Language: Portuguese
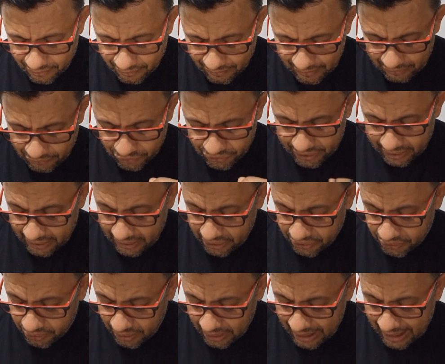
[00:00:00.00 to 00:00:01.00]
Vê você
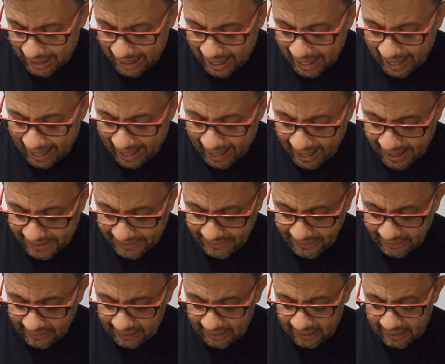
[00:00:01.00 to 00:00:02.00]
isso?
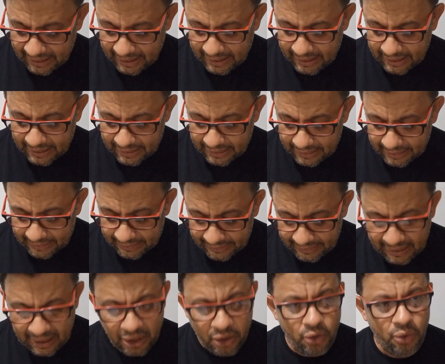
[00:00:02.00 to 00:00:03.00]
Ainda
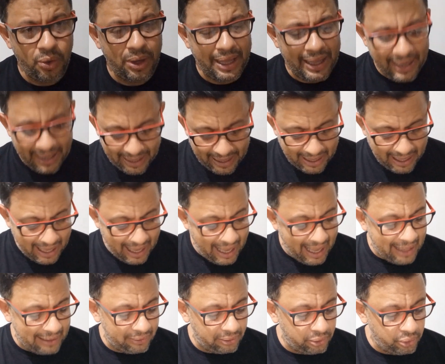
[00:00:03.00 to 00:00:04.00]
não é
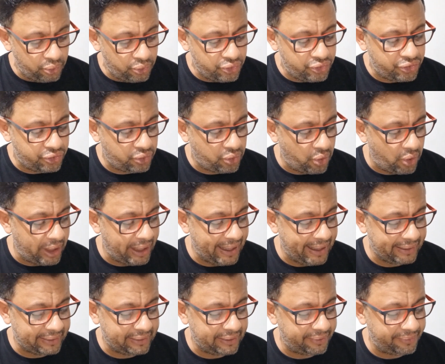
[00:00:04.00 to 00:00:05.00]
a luz
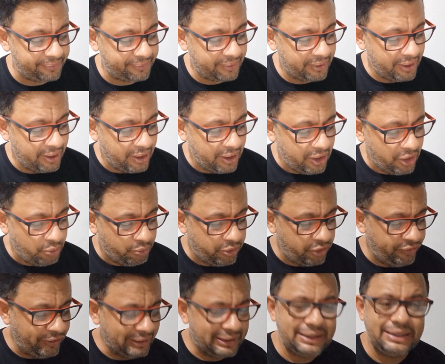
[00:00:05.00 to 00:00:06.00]
correta. O
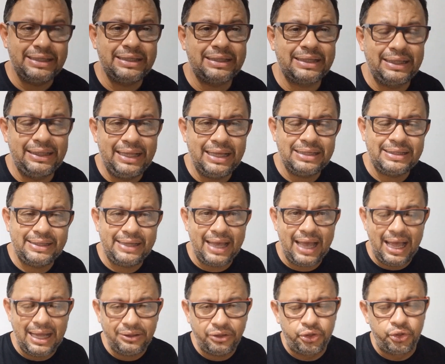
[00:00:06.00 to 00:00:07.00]
profeta diz que nesse
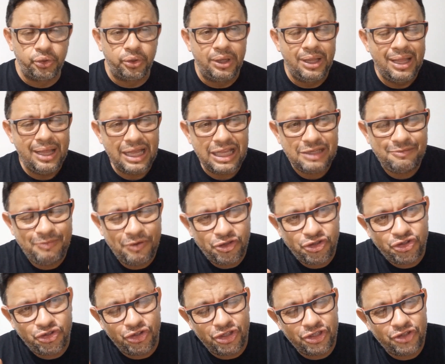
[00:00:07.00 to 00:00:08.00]
átrio as
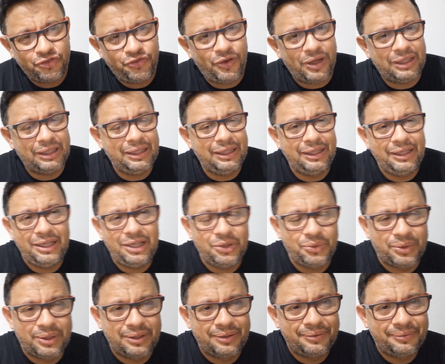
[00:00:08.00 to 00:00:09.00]
pessoas falam em
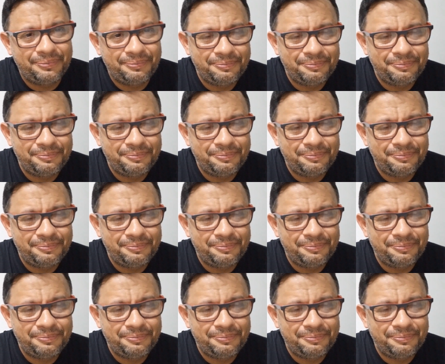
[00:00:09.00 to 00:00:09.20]
língua.